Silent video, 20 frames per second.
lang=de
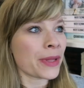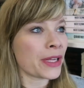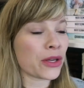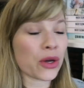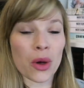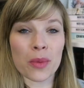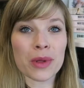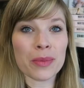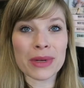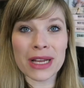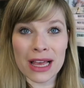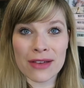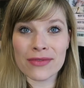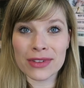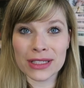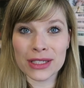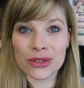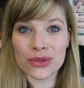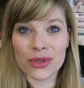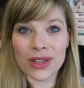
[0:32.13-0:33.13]
Ich komme damit
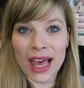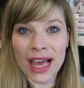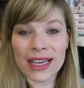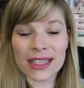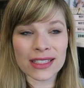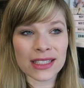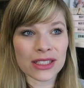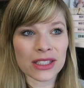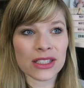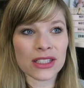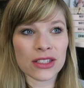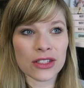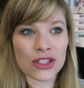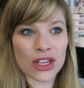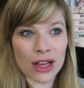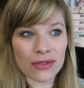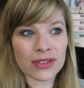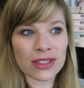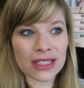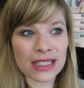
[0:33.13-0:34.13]
einfach nicht zurecht. Ich, ich, ich
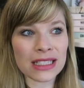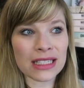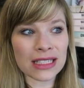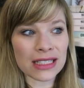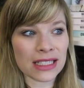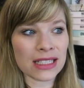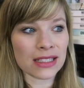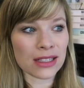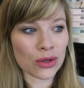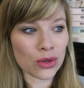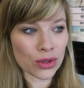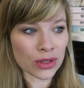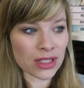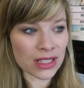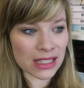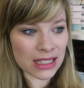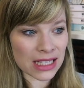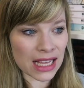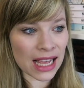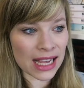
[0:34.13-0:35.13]
schaffe es nicht in dieser
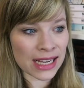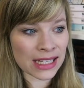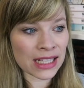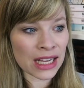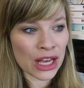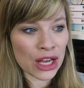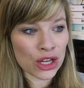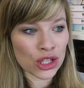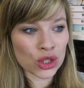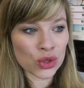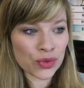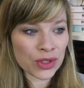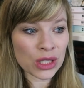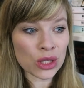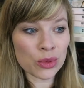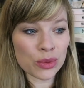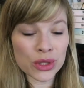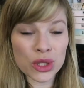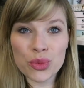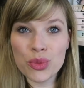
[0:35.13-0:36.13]
kurzen Zeit, so
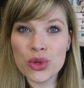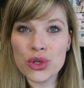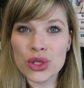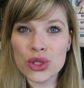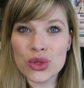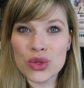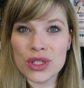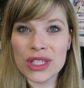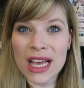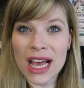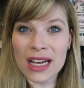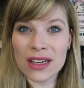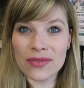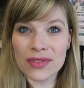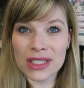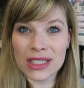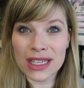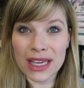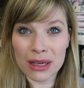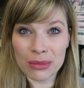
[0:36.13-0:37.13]
viel über die Bücher zu sagen,
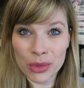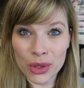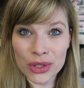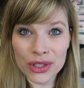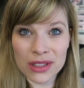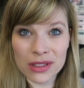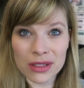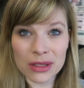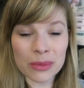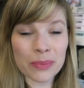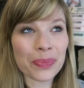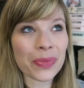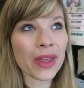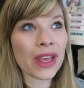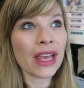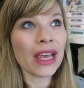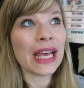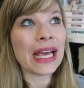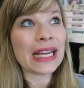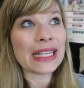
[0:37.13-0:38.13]
wie ich gerne möchte.
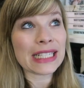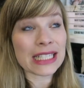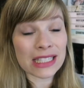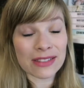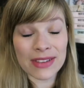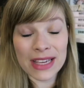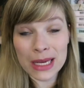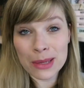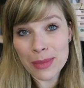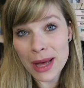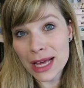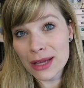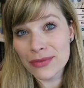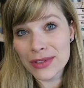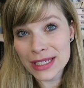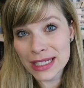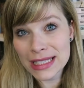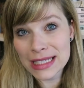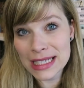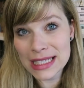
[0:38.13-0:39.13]
Deswegen machen
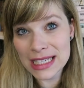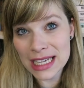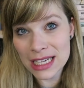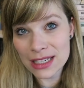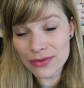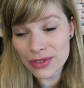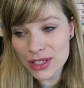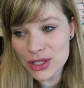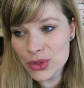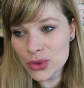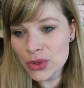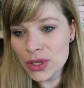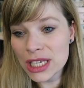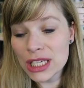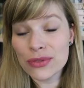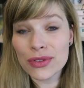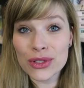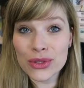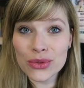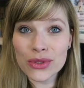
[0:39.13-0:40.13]
wir das jetzt einfach so.
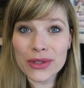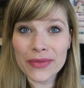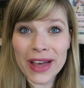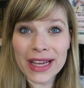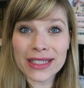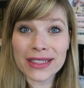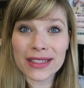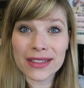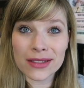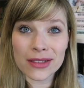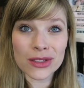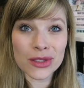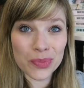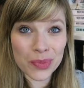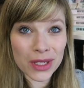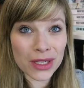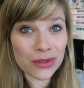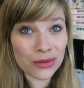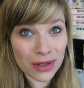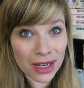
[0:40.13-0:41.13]
Ich versuche weiterhin einen
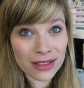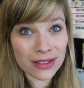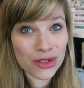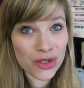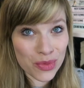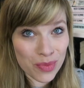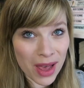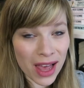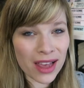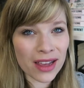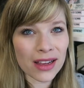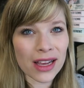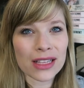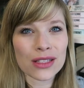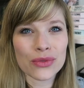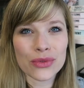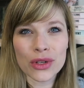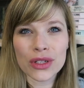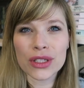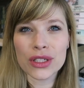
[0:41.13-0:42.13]
Speedrun zu machen,
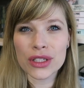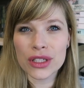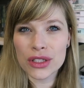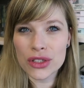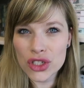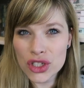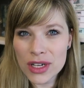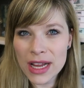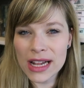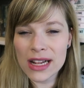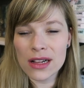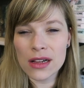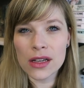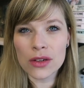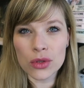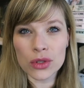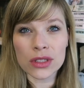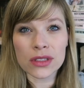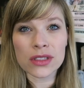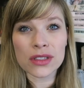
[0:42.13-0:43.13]
also wirklich schnell
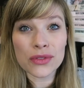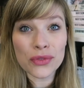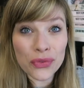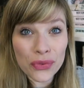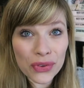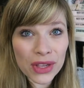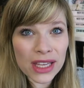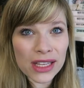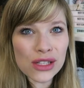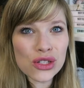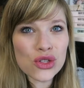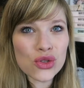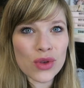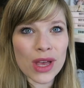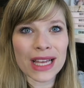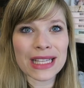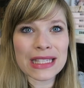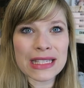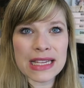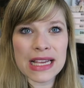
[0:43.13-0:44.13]
und viel zu
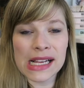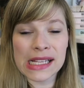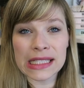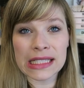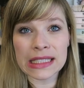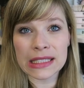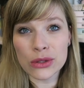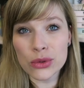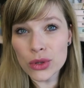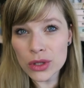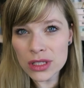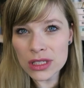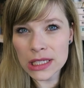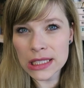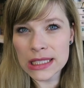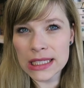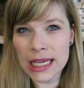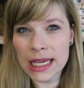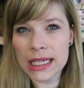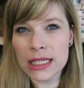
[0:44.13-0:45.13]
erzählen in
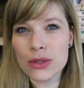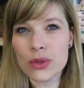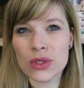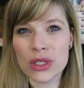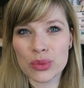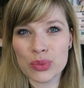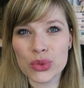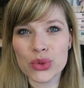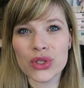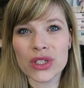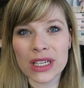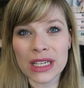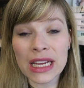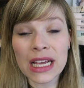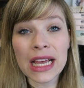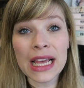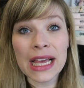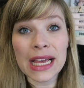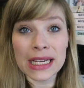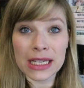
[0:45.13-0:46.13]
kurzer Zeit zu den Büchern,
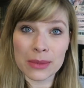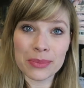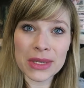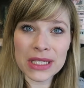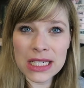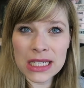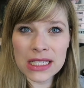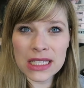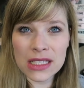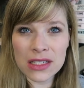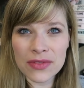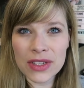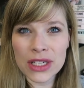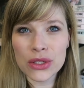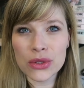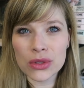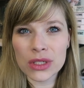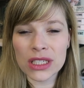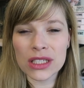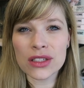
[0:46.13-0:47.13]
damit dieses
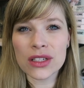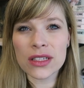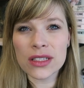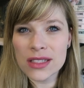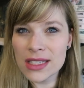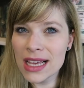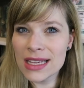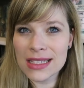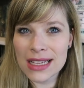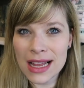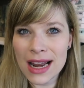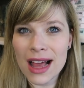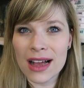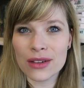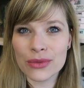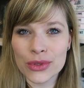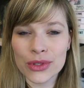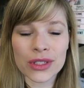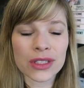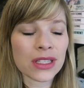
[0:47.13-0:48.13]
Video nicht sehr, sehr
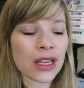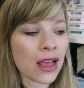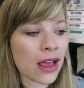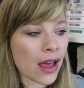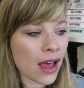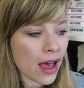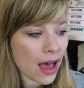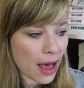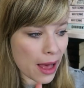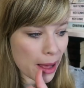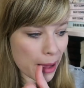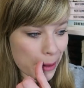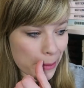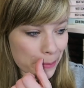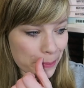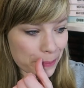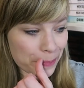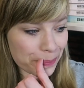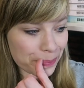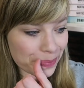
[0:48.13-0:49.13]
lang wird.
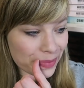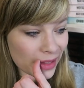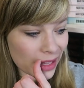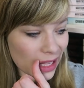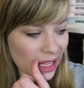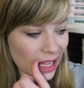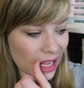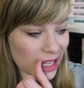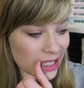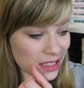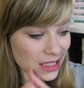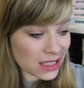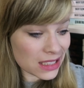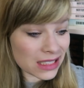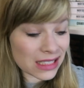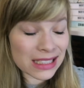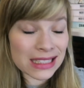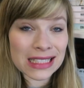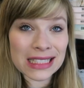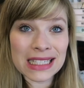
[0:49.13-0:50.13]
Ähm, es
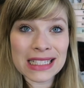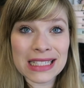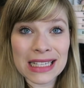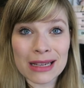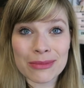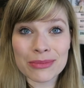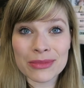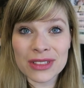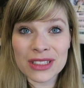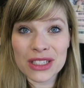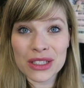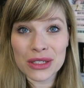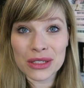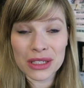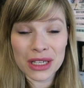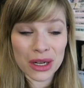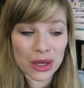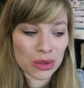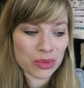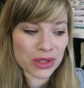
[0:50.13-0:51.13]
sind insgesamt,
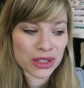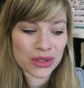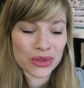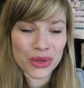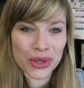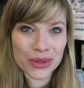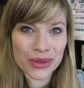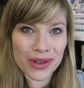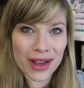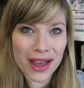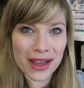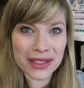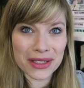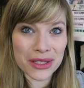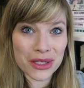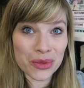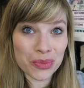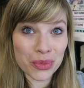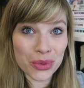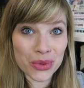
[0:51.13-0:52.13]
glaube ich,
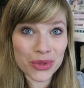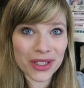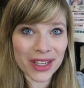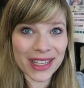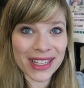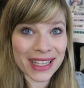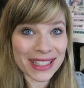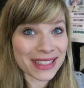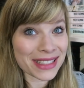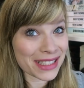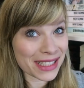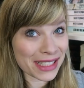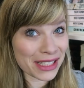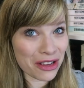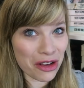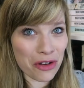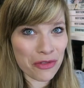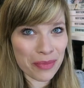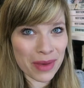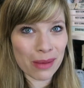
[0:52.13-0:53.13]
89 Bücher jetzt, die
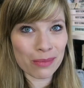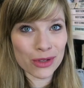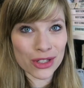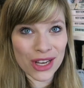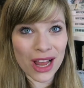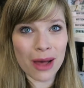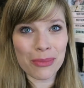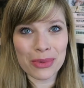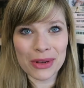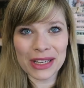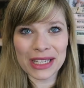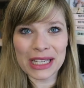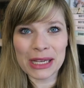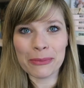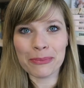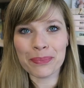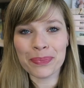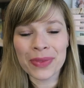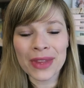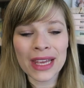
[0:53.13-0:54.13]
hier auf meinem Stapel
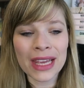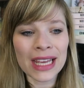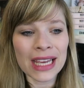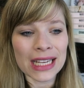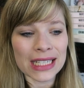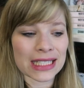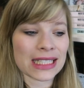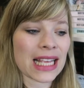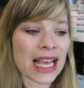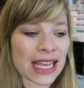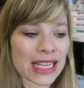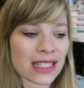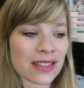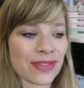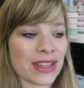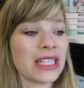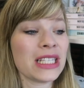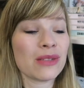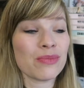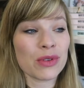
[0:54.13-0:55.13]
liegen. Das
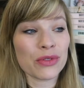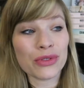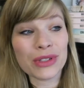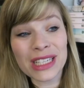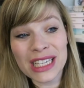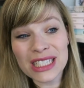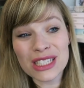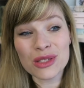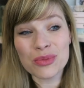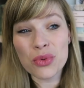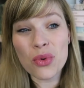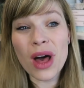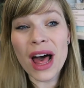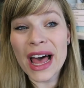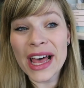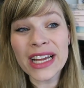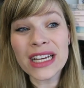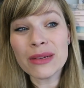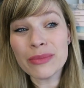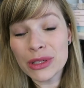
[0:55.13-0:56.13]
heißt, wenn ich mir für jedes Buch
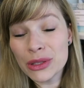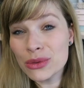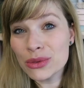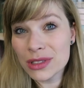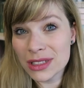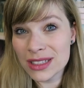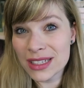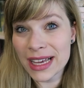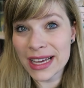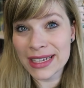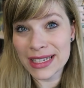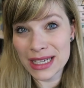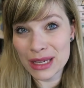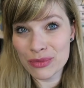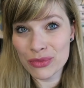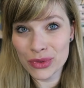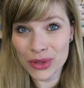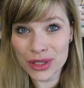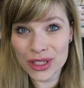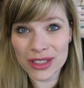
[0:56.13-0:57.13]
eine Minute Zeit
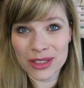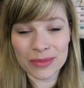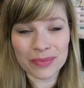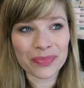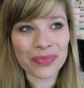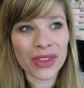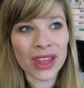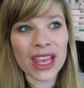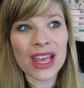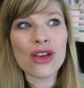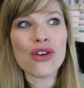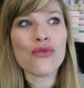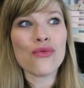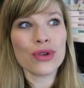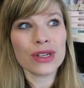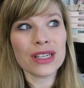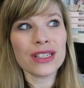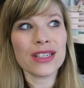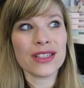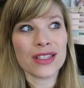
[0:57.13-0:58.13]
nehmen würde,
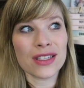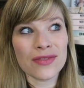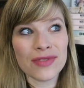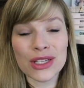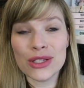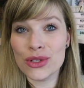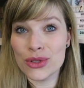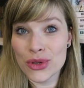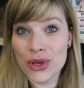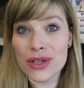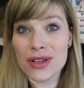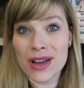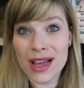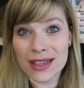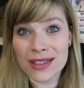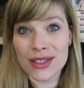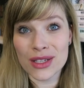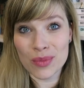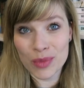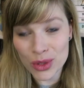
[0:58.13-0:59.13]
würde dieses Video
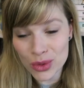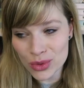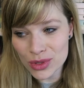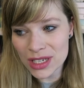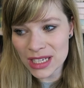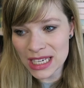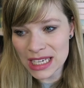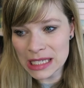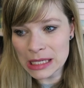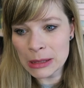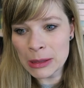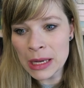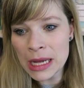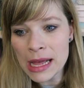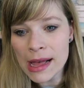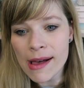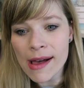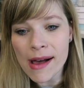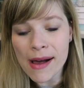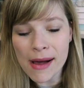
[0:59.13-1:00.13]
89 Minuten gehen.
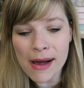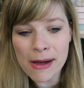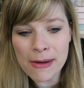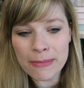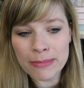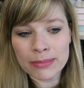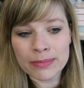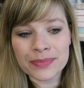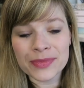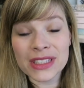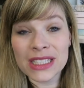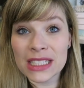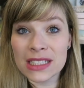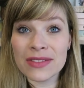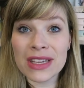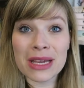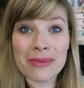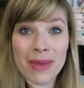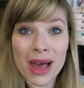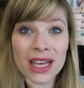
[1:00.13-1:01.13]
Ähm,
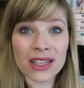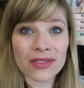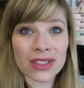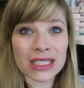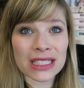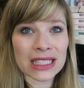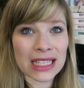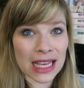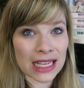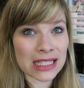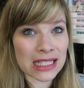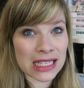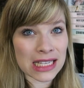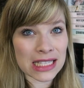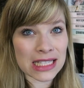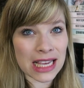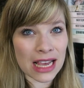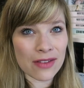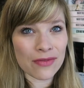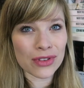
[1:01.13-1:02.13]
deswegen machen wir das Ganze
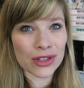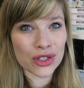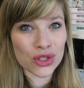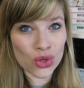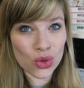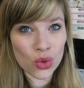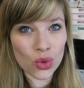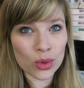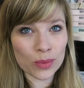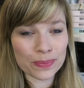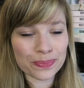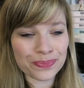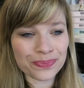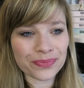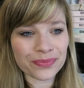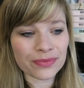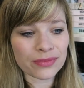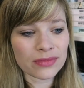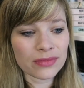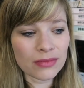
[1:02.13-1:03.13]
jetzt einfach so.
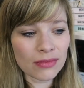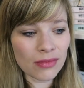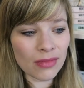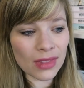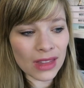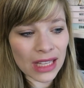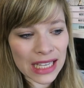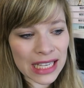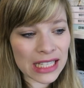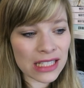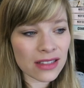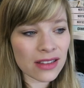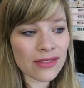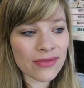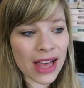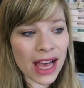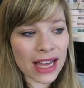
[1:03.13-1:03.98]
Ich